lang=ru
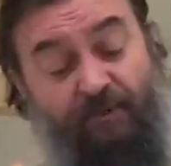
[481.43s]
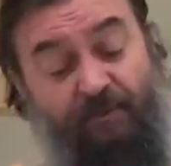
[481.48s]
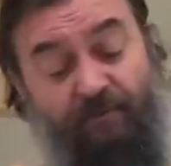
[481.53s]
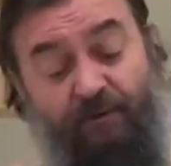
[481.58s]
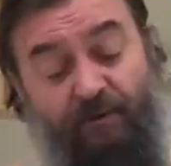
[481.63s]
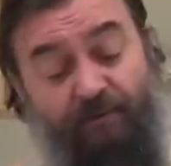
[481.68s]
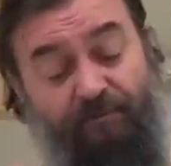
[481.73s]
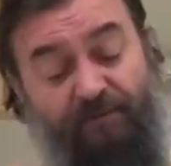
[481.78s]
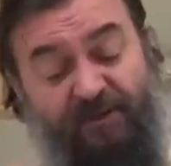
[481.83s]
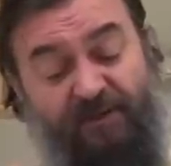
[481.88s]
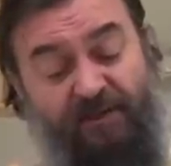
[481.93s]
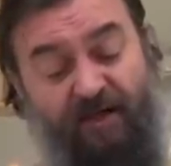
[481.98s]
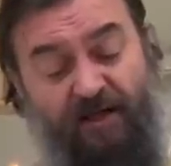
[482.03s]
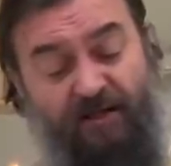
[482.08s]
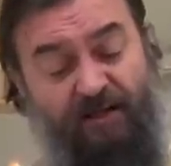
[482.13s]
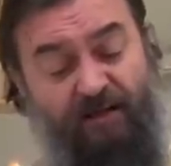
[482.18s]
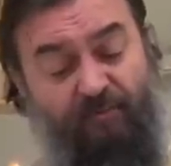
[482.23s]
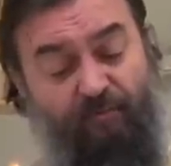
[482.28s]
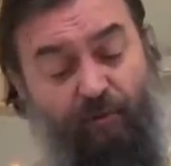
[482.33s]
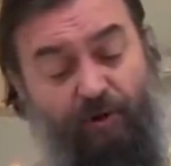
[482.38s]

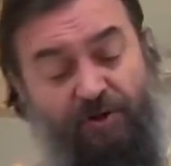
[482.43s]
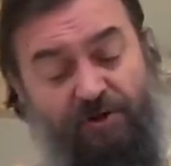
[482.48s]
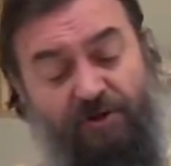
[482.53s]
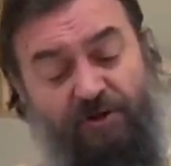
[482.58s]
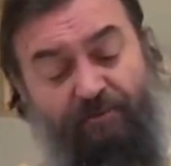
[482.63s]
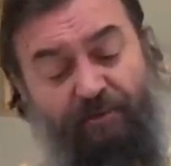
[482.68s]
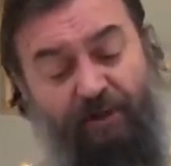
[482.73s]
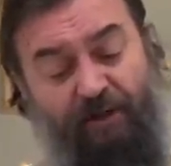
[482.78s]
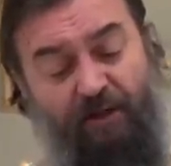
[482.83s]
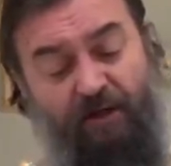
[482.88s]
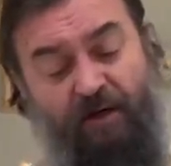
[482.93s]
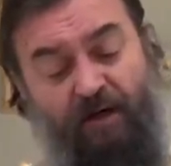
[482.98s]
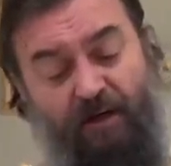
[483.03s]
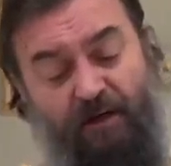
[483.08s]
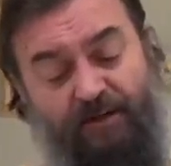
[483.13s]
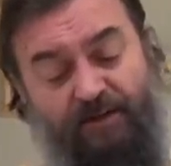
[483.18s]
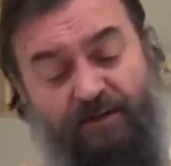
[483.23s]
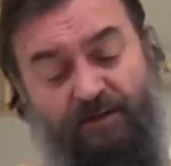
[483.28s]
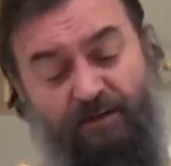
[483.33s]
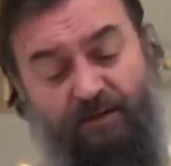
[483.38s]
писание больше не
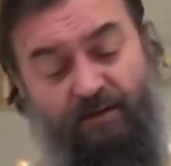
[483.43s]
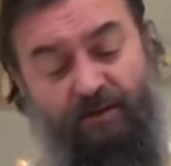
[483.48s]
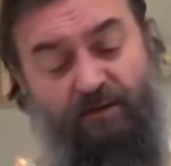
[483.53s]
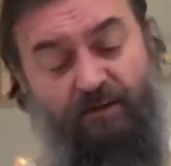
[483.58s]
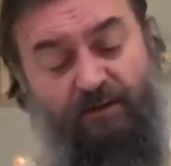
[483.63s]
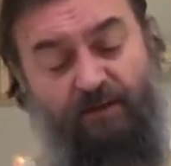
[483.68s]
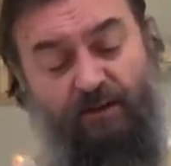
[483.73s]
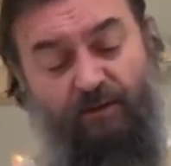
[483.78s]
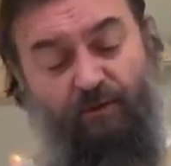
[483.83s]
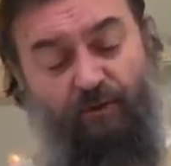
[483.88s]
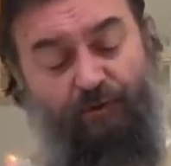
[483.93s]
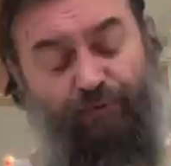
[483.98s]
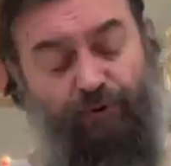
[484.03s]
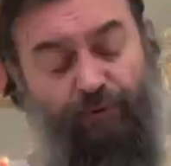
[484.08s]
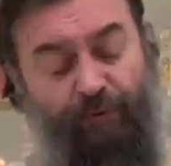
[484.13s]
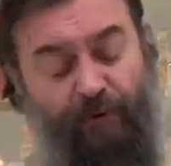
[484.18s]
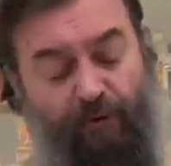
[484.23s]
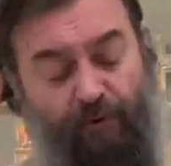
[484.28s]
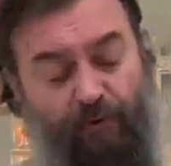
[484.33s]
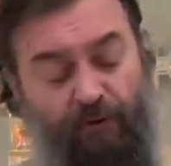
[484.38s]
прилагалось к, к закону
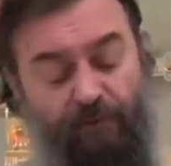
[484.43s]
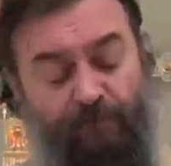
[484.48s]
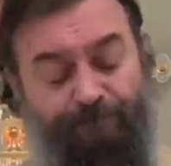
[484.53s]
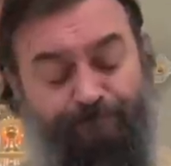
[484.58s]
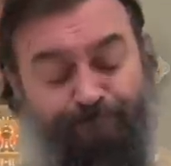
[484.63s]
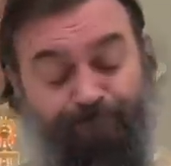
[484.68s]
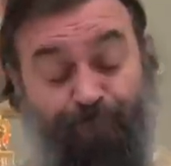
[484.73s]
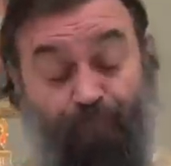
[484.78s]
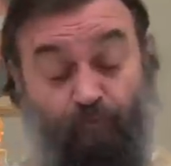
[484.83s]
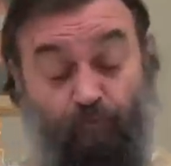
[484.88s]
и пророкам.